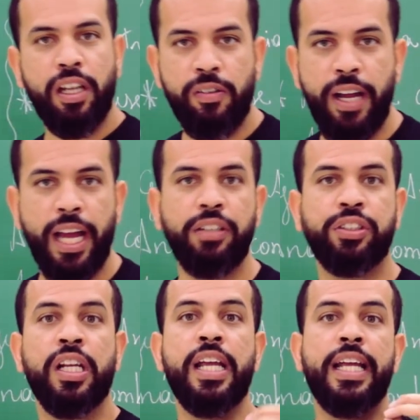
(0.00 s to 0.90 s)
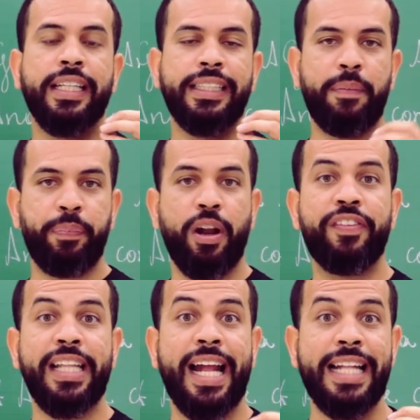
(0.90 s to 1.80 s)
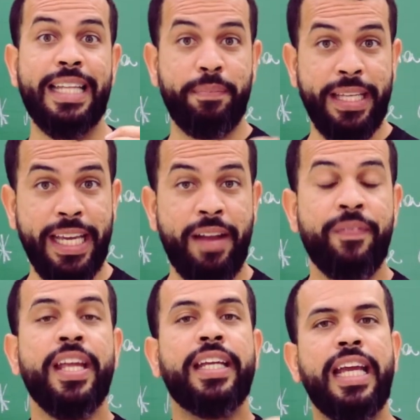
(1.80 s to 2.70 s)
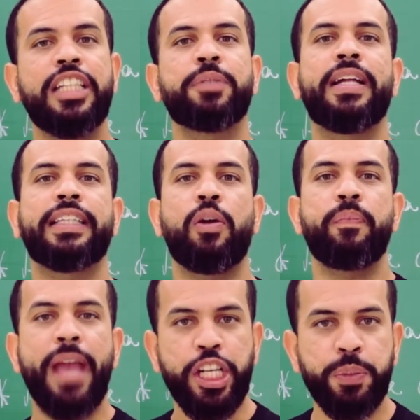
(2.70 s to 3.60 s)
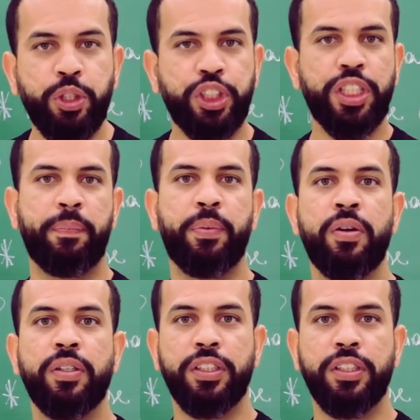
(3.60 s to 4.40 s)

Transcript: cinco anos da prova da academia e eles mantêm o mesmo tipo